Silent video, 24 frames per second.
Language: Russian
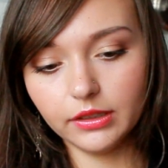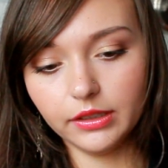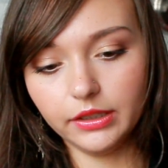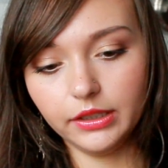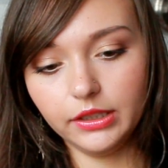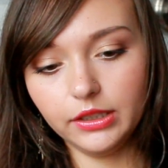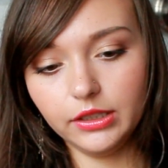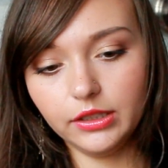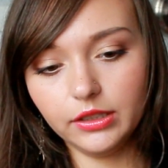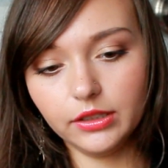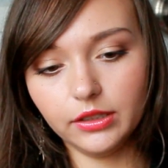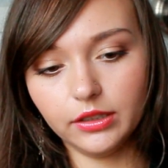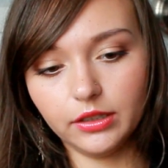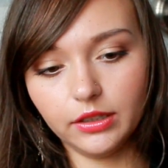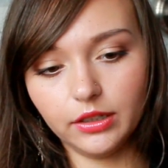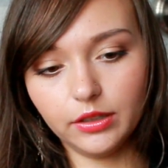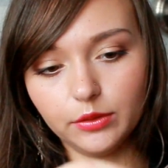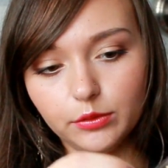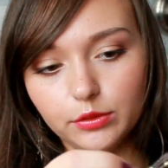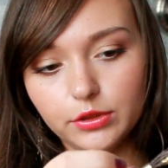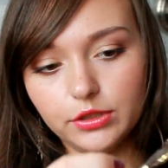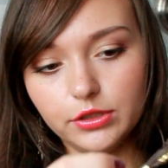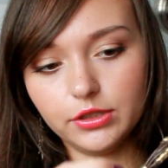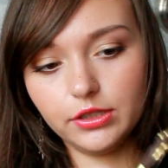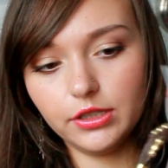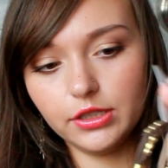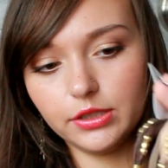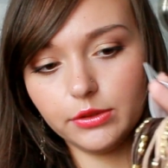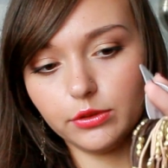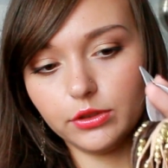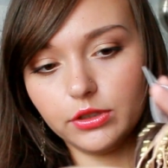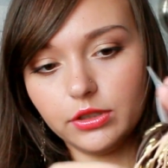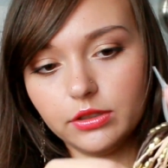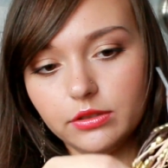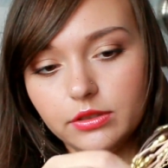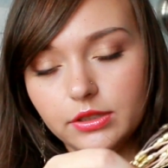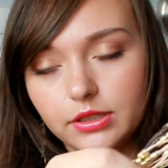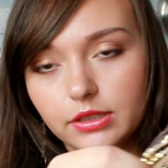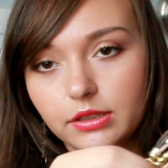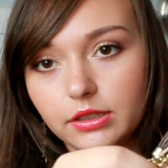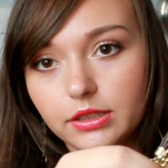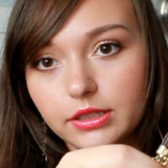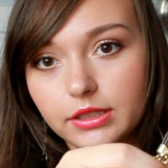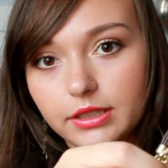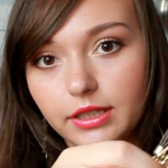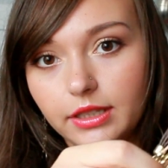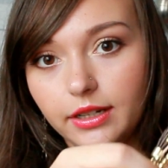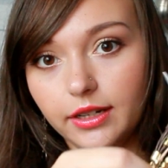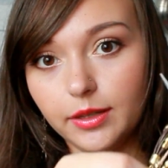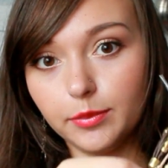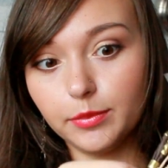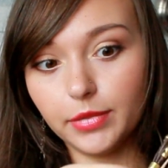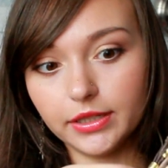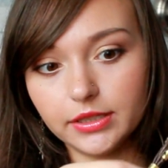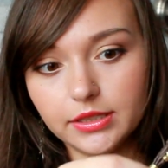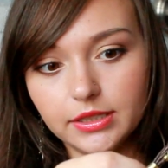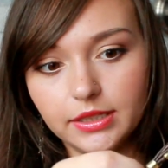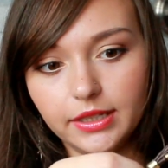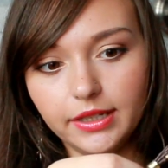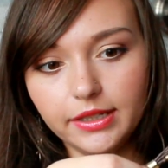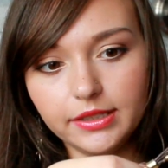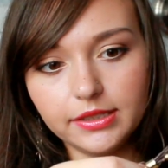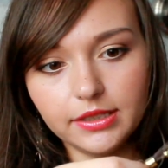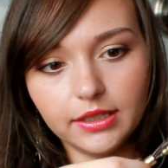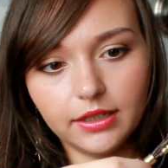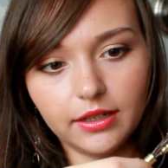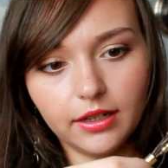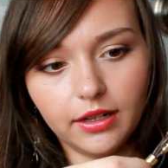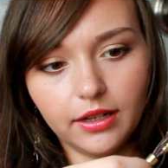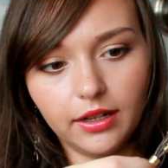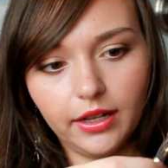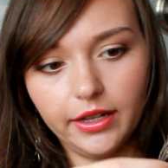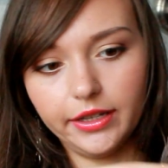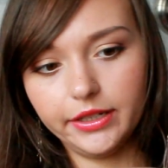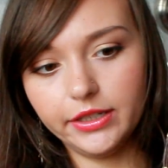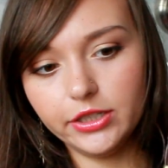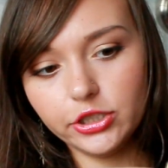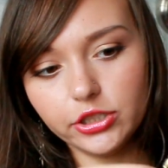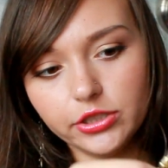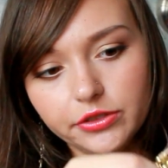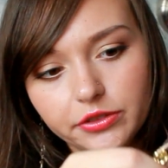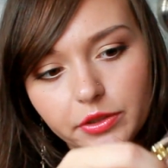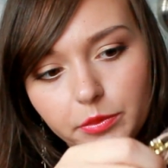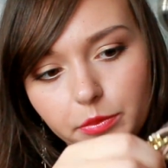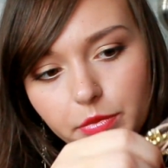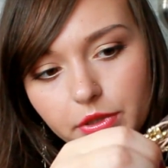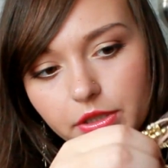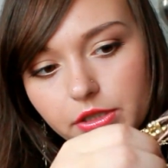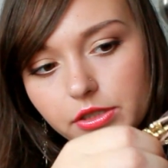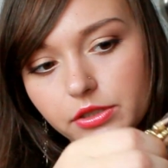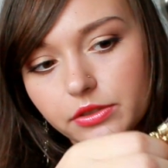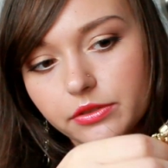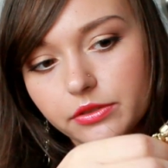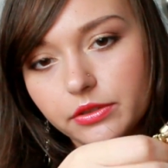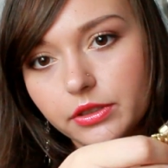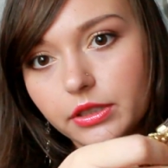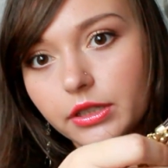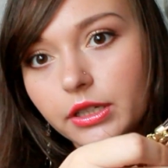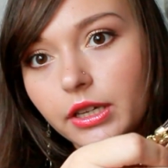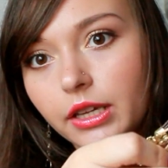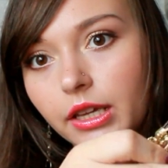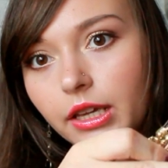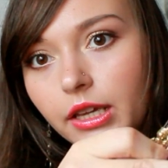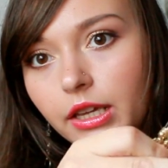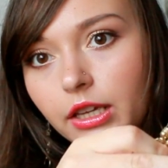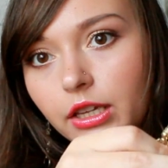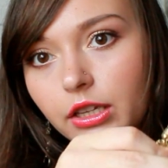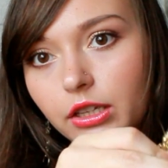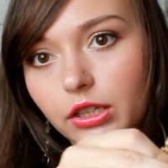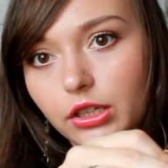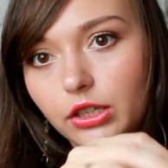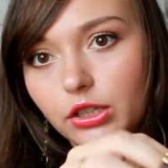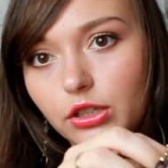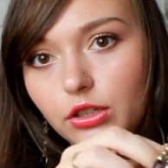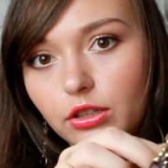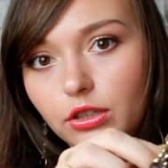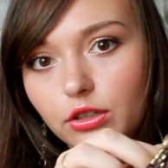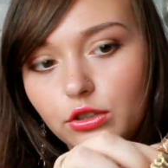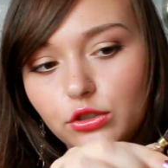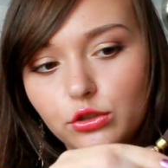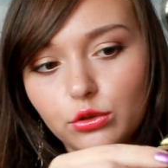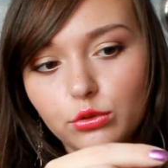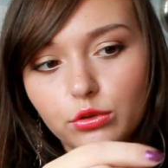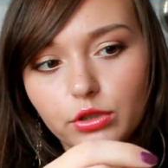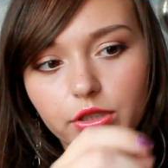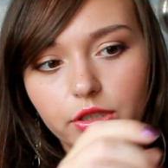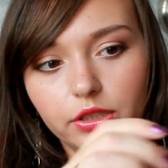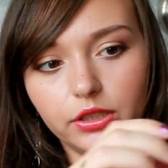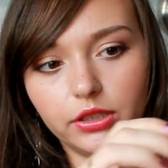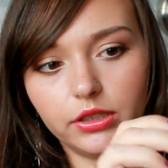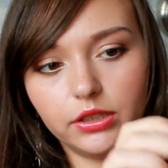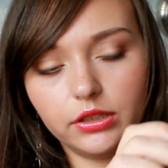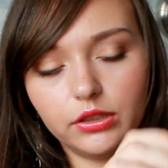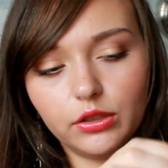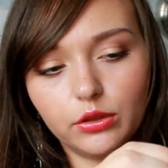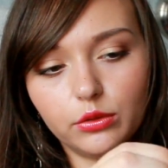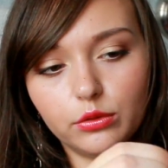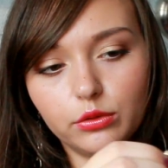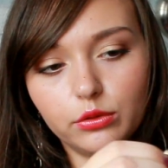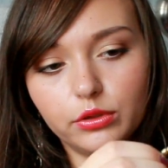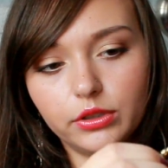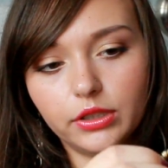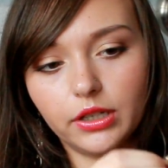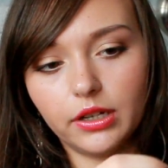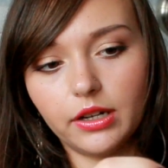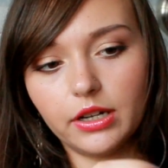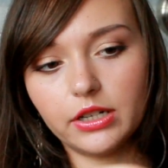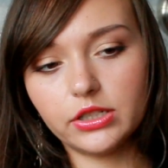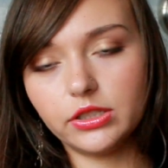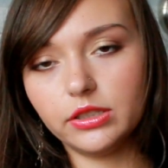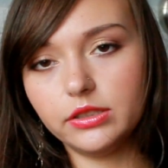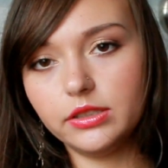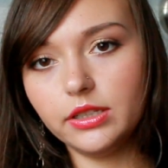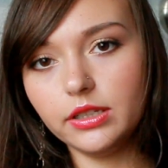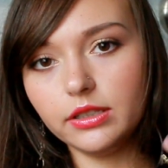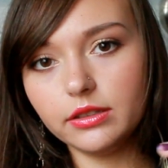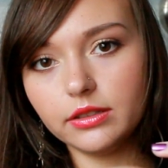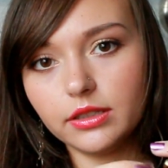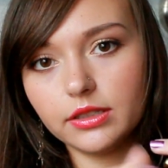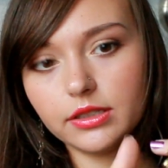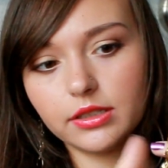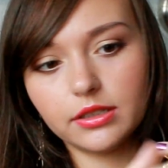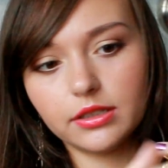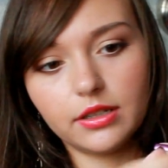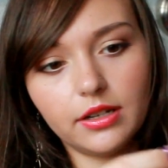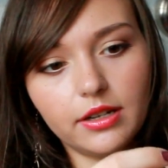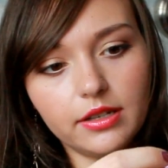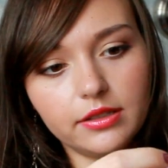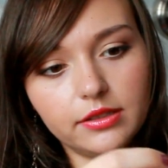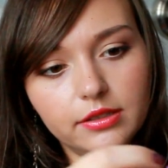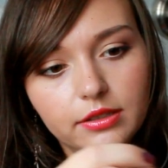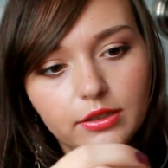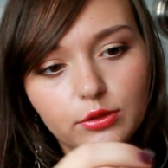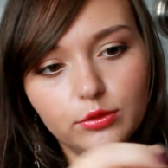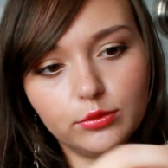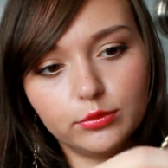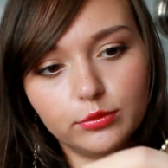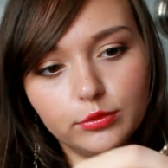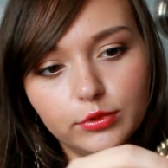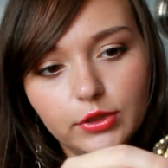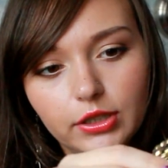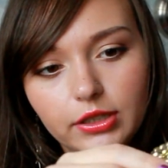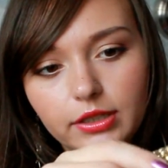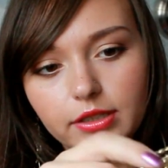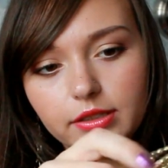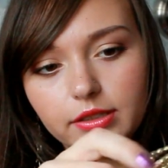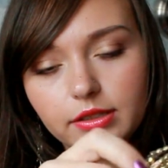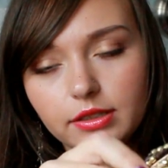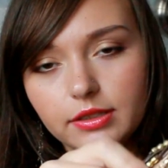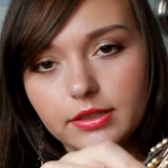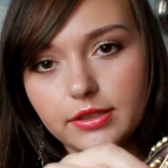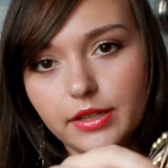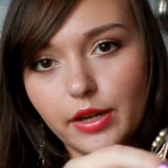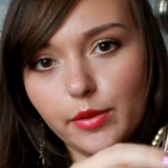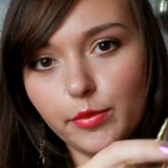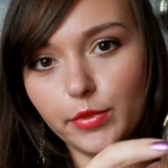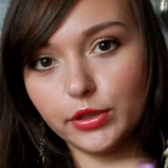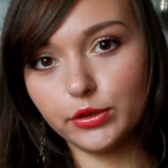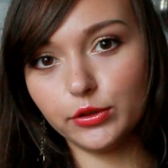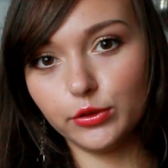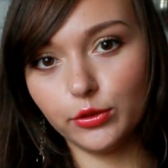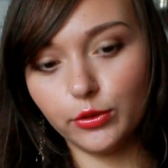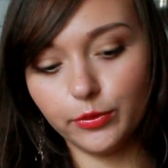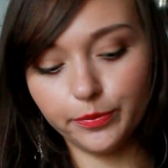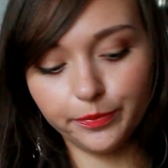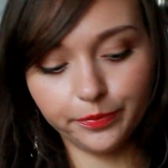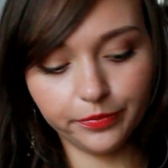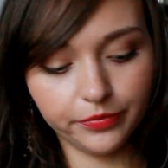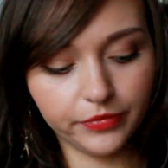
И а, вот здесь вот целых три браслетика, коричневый, бежевый и черненький такой. На каждый день таскать, я думаю, на лето самое то.